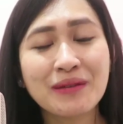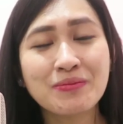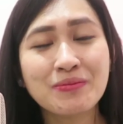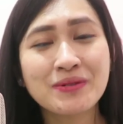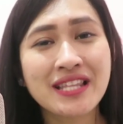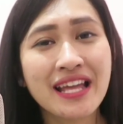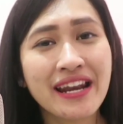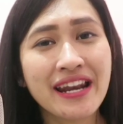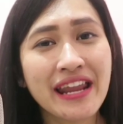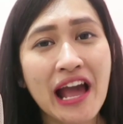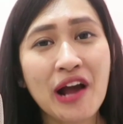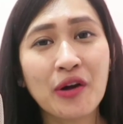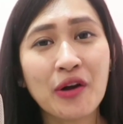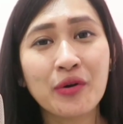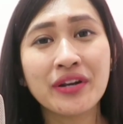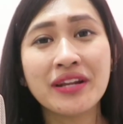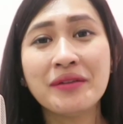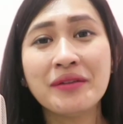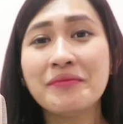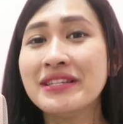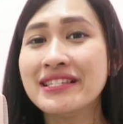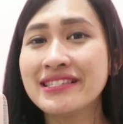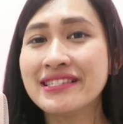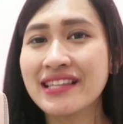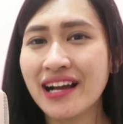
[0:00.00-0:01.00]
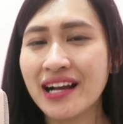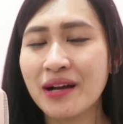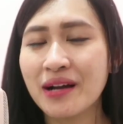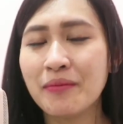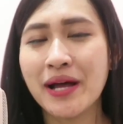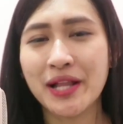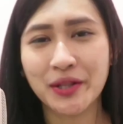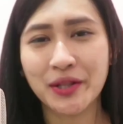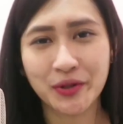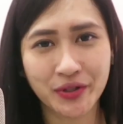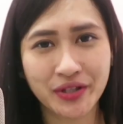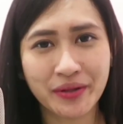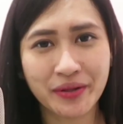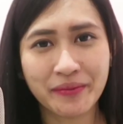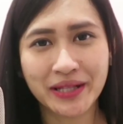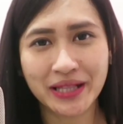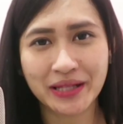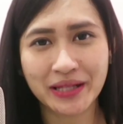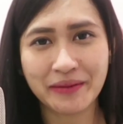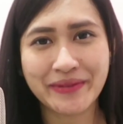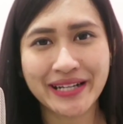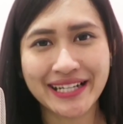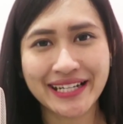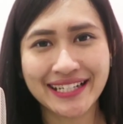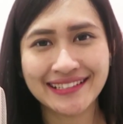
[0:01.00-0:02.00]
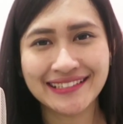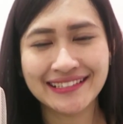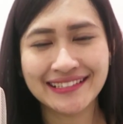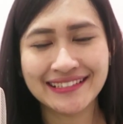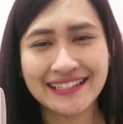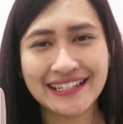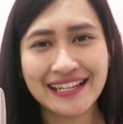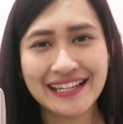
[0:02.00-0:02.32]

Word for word: tips dari aku ini bisa ngebantu teman-teman